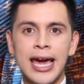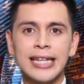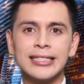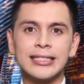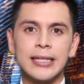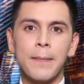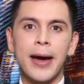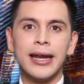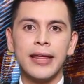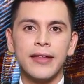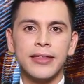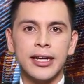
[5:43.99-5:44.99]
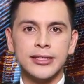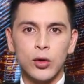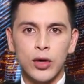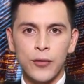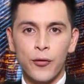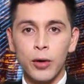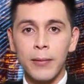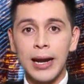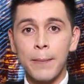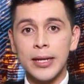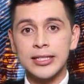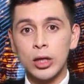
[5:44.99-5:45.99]
Esta semana en Detrás del Uniforme
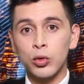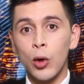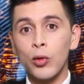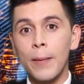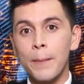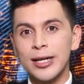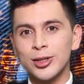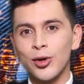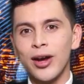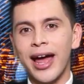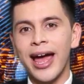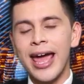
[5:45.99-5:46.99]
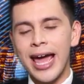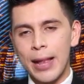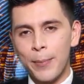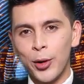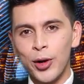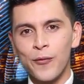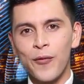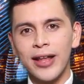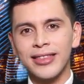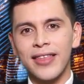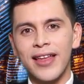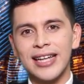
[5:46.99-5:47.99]
le presento a una persona, el perro
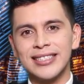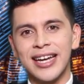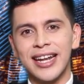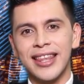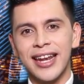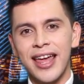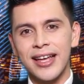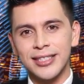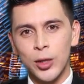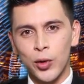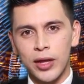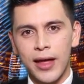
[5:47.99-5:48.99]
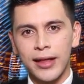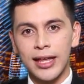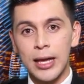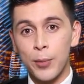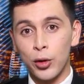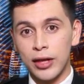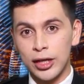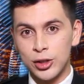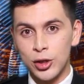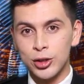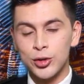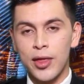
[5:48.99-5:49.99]
Infante de la Secretaría de Seguridad y
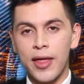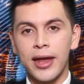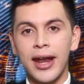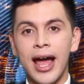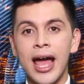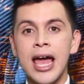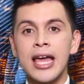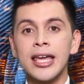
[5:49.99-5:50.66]
Protección Ciudadana,